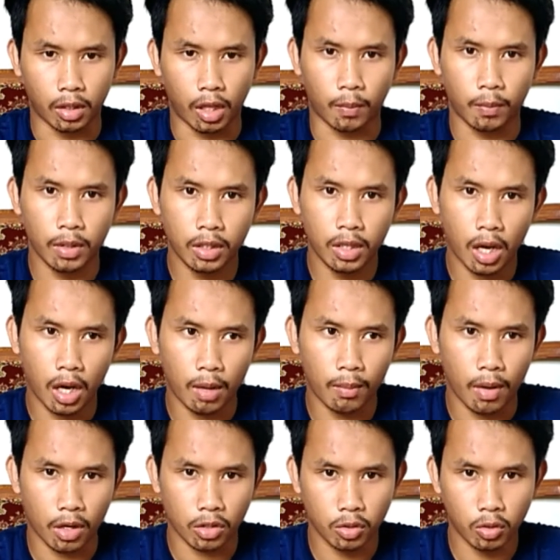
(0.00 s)
Tetapi dalam
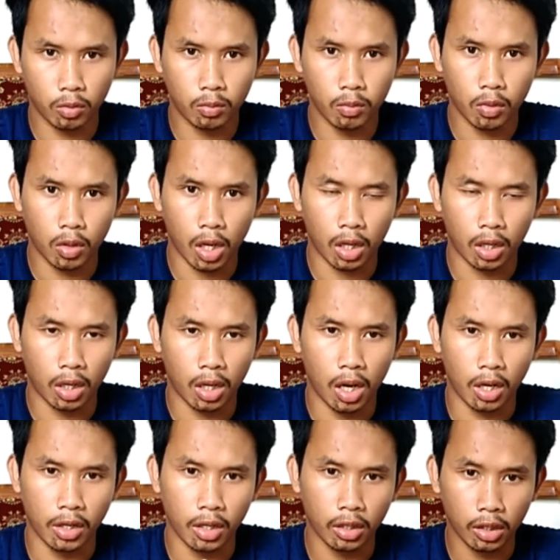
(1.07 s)
maksud bukan
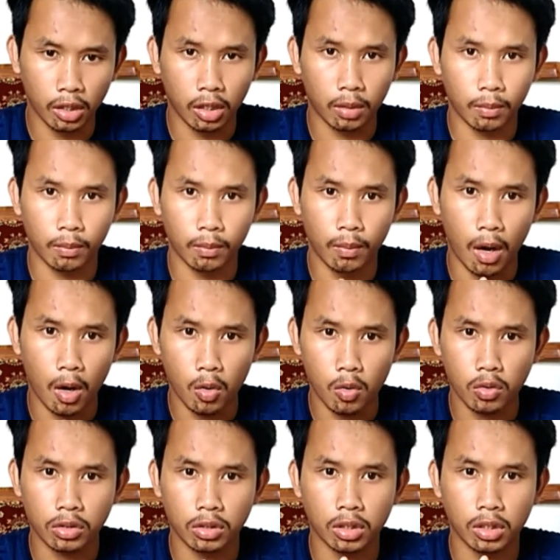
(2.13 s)
hanya tidak
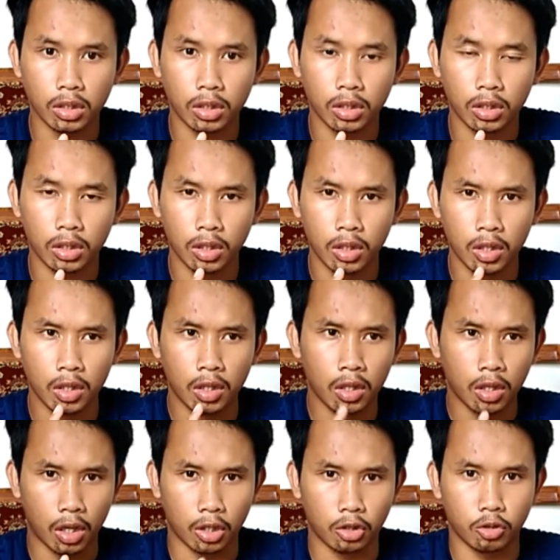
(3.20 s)
bau
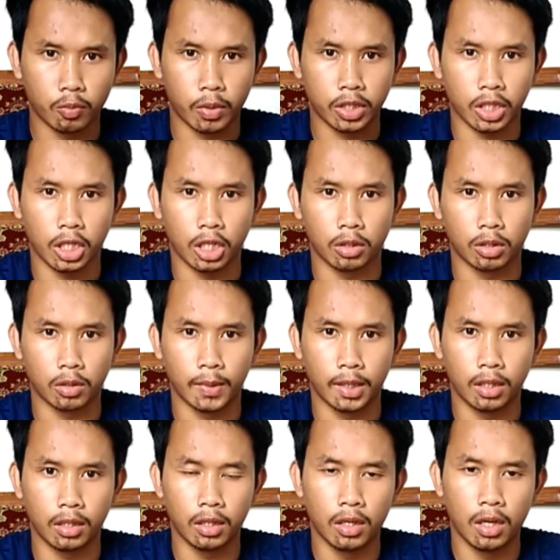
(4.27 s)
100% ya,
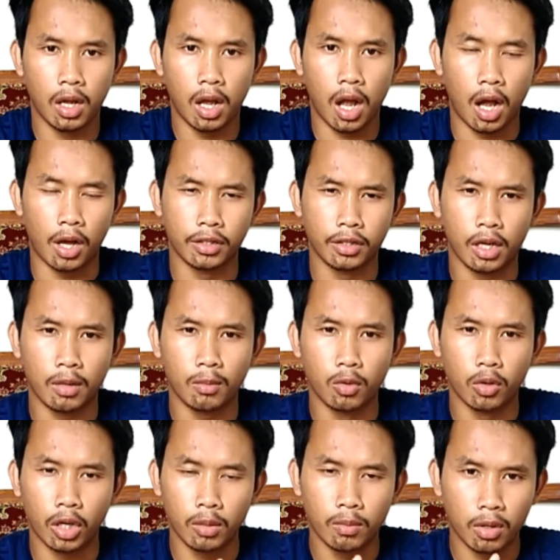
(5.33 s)
teman-teman. Hanya
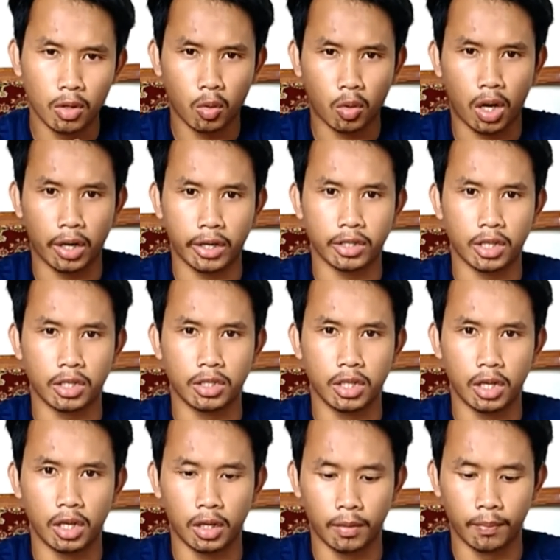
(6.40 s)
mungkin mengurangi
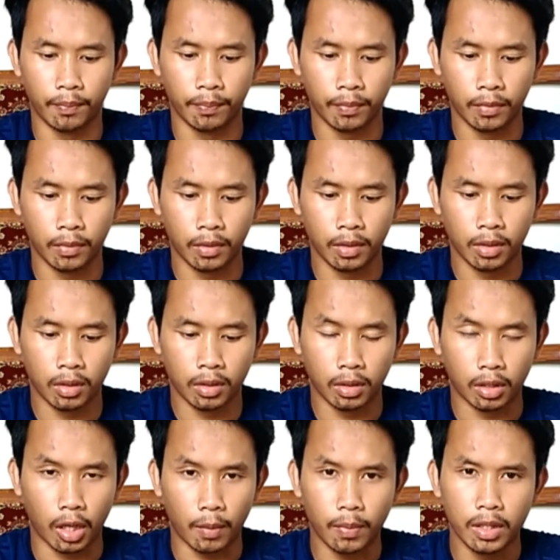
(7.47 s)
saja.
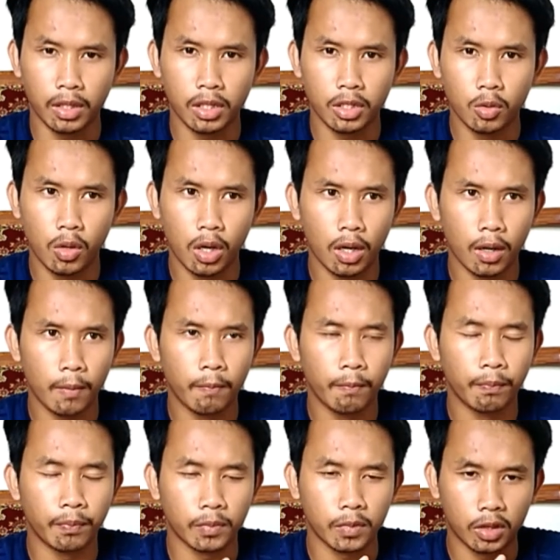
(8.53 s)
Tetapi ini juga
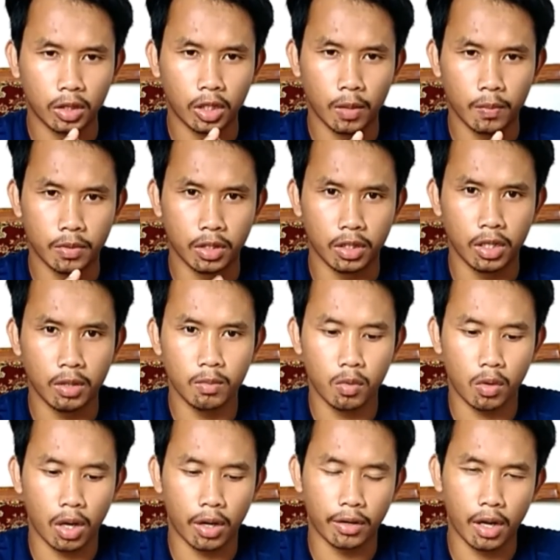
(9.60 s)
tips ini
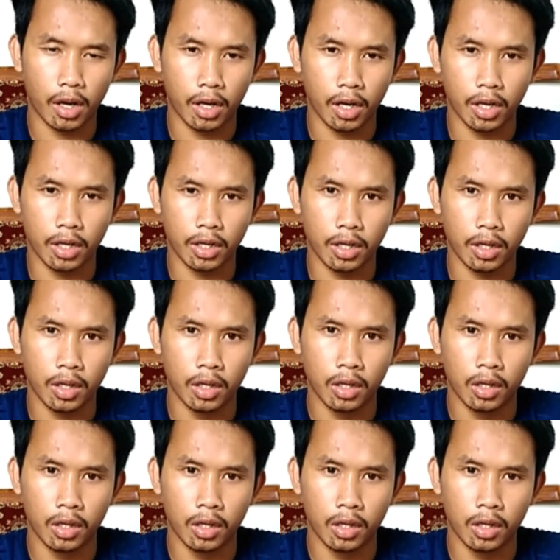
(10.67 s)
bukan dari